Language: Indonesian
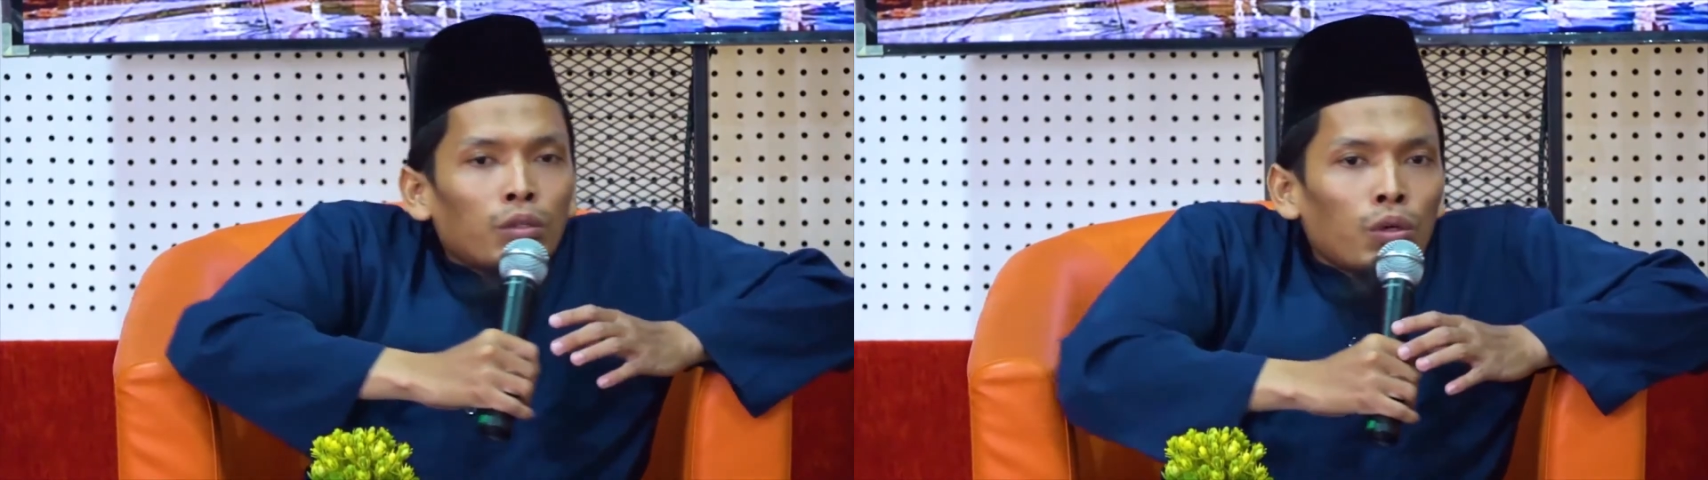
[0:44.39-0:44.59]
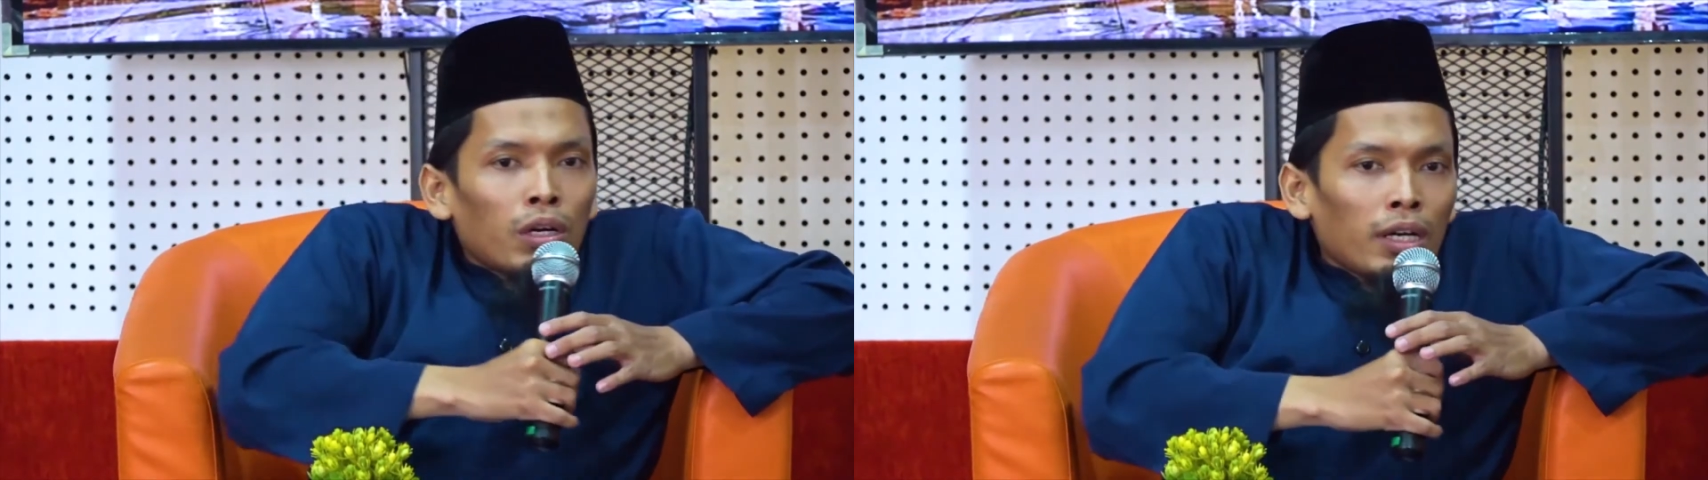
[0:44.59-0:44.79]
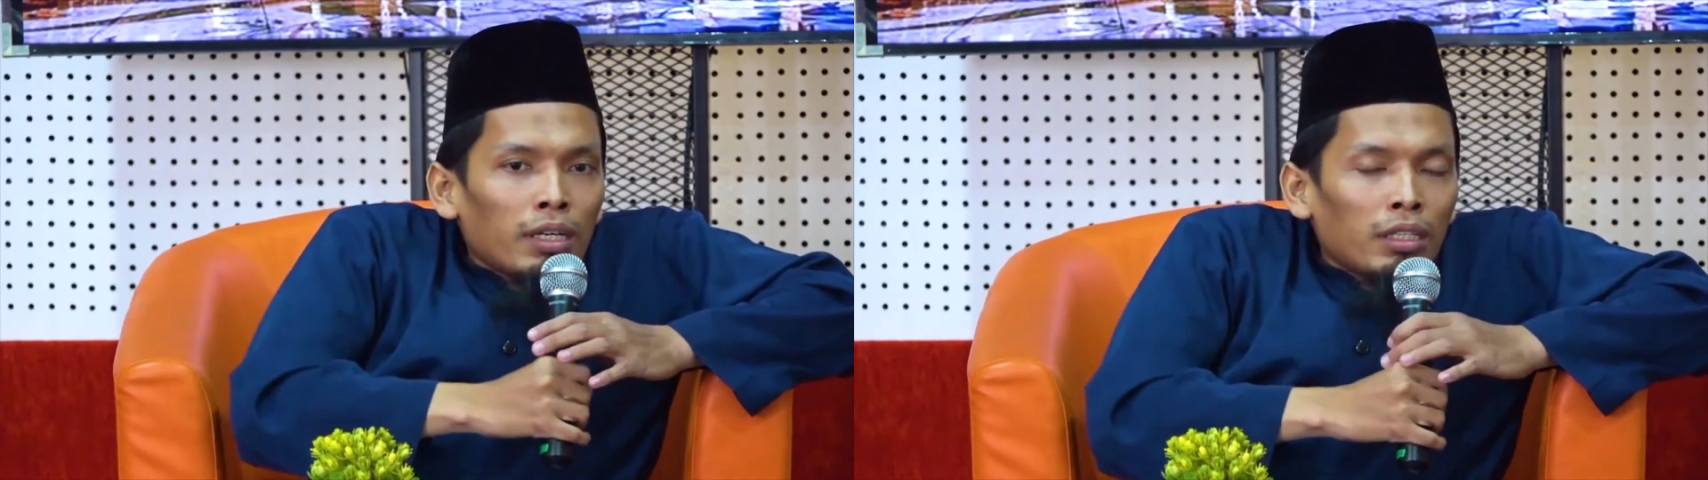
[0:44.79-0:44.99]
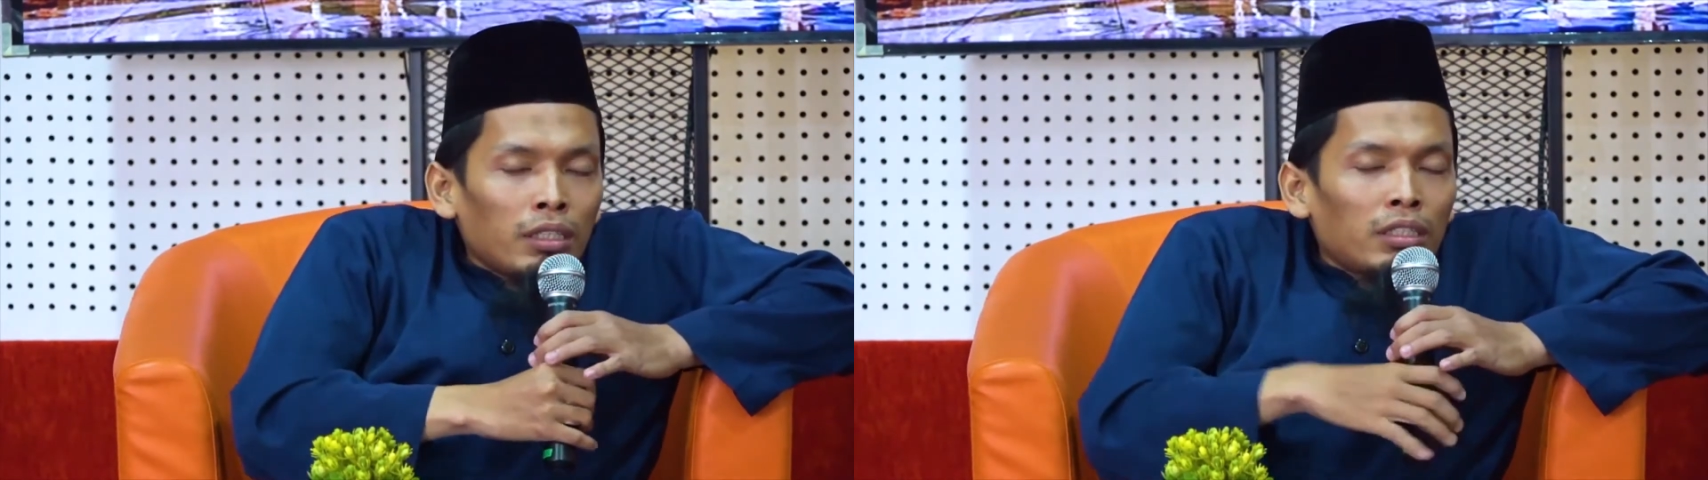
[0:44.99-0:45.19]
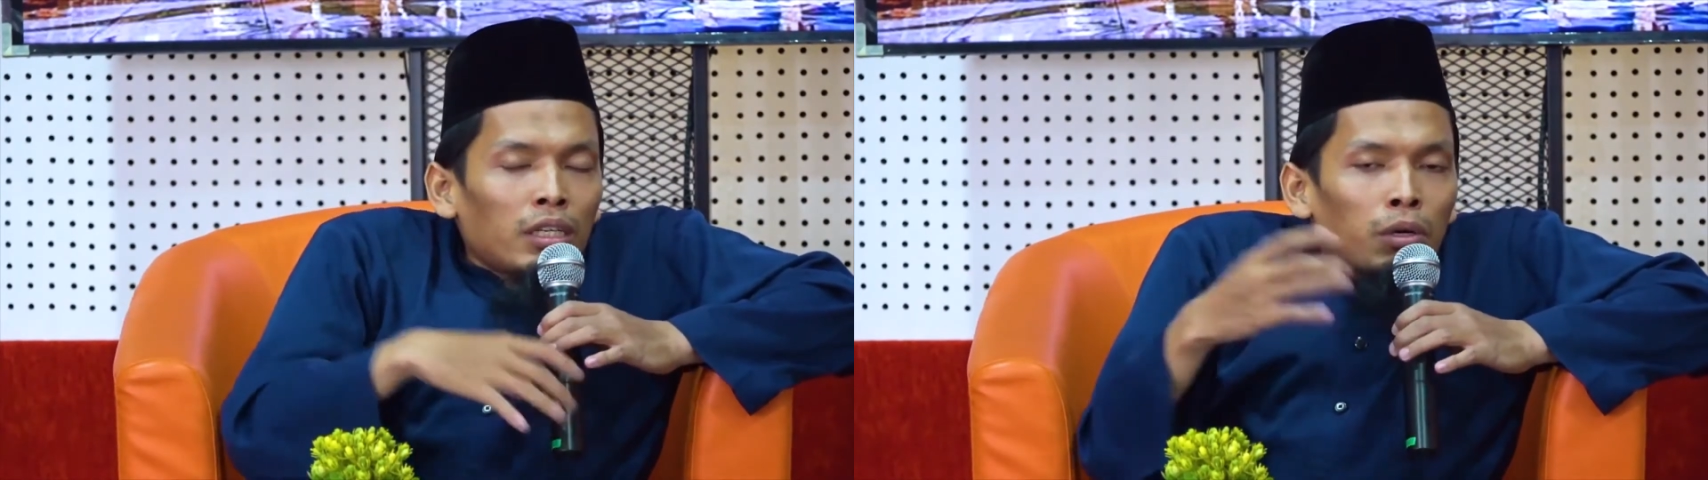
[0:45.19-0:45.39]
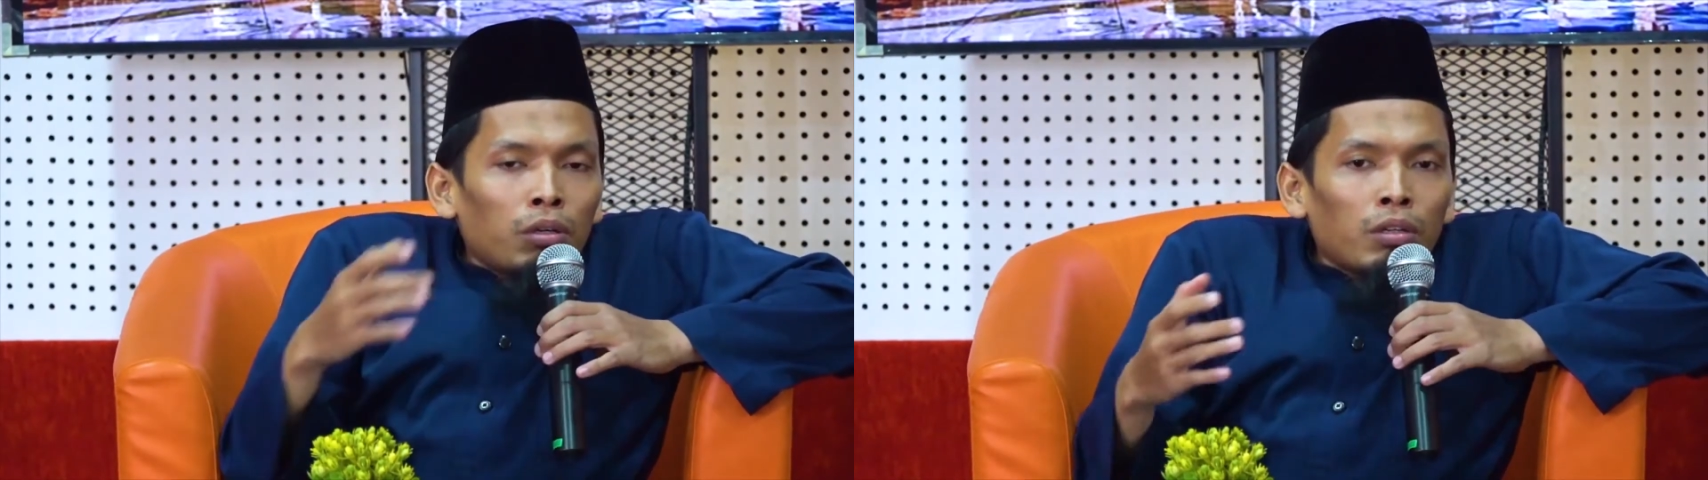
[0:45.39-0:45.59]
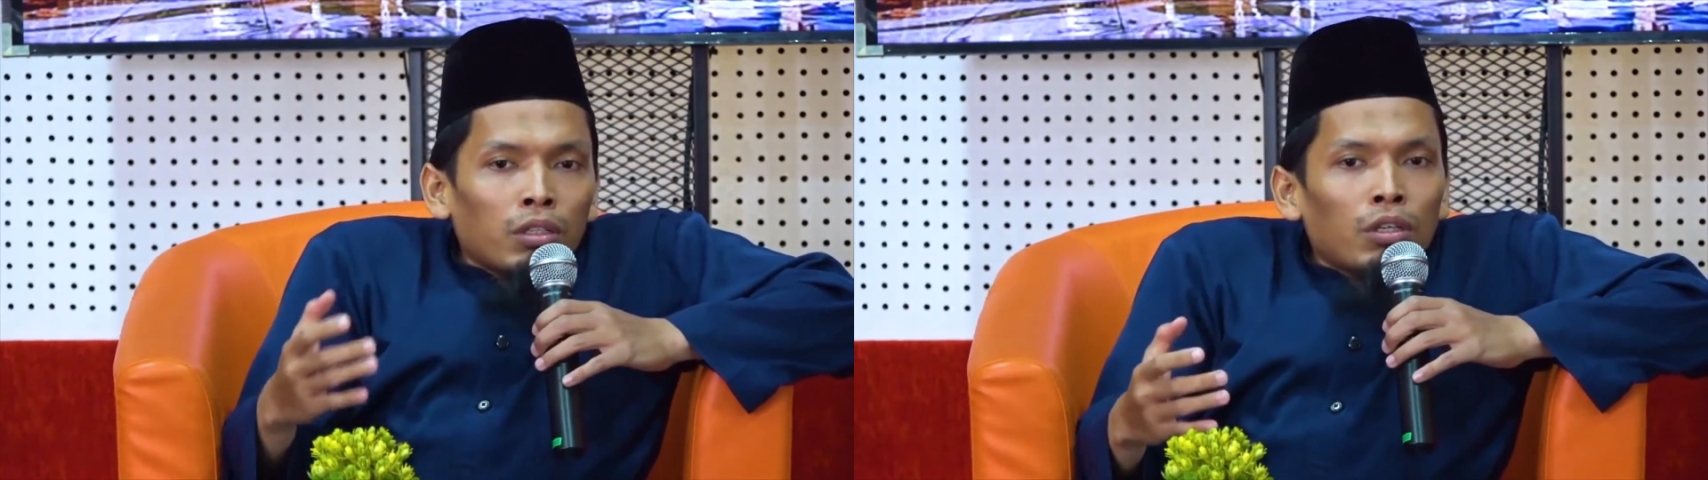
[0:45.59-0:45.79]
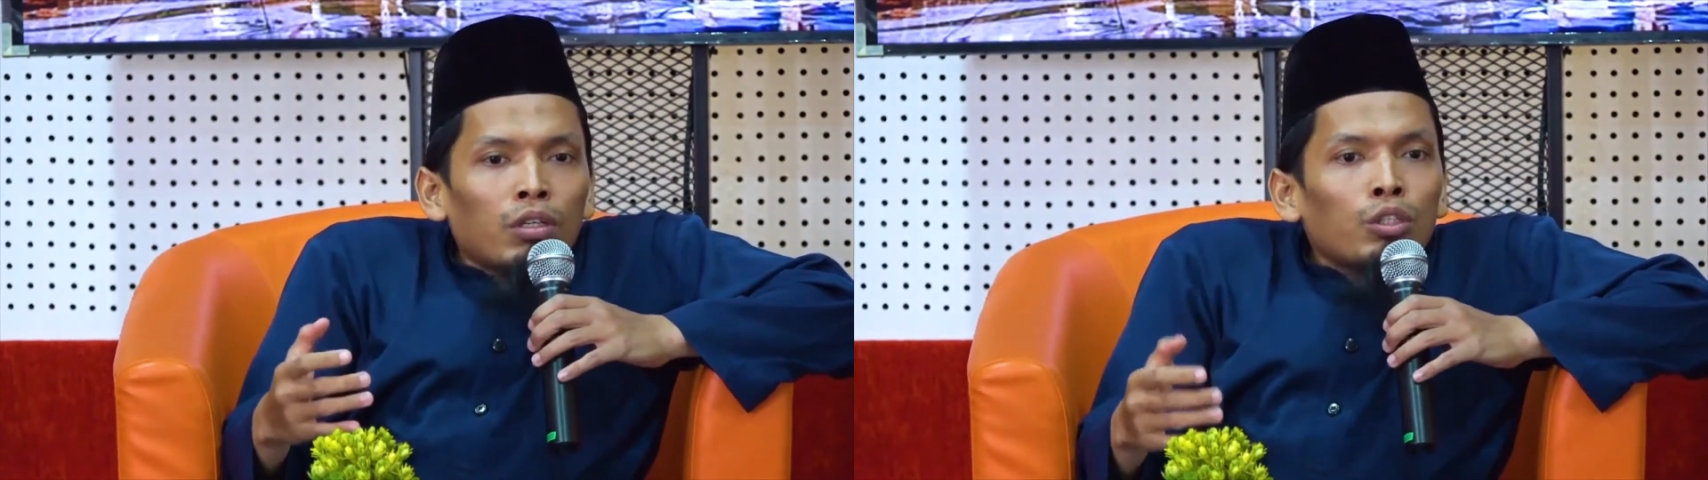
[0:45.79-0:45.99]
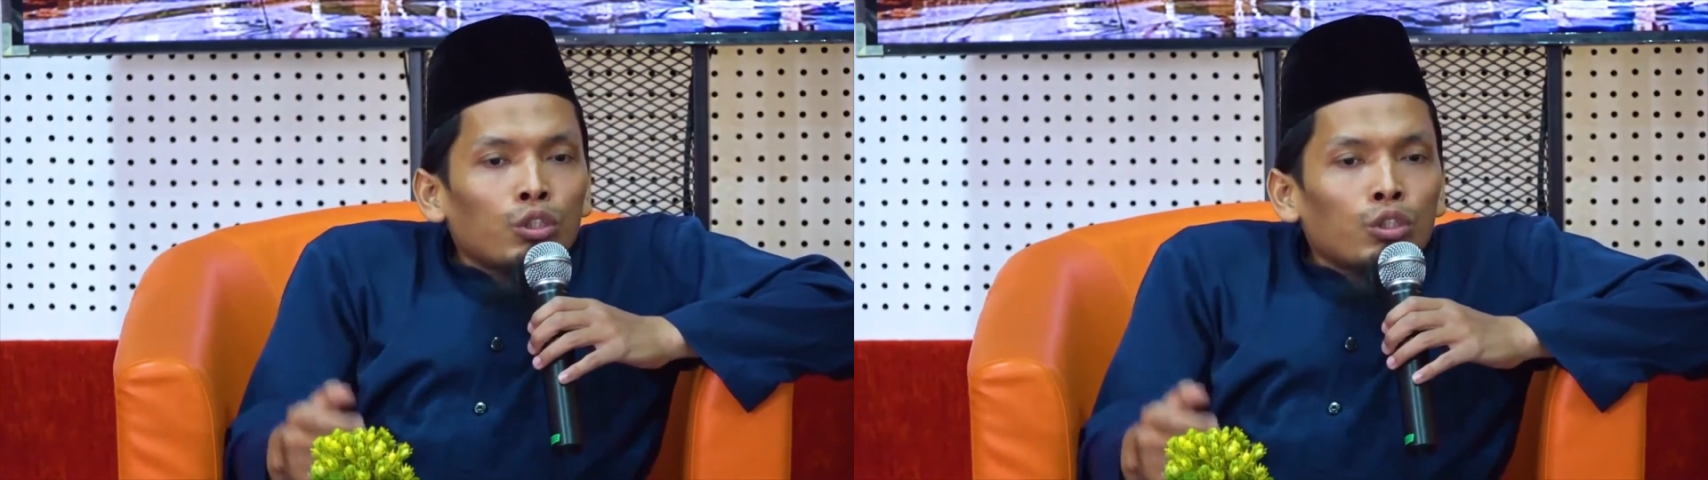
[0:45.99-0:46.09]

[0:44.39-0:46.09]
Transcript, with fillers: doa akan diijabah oleh Allah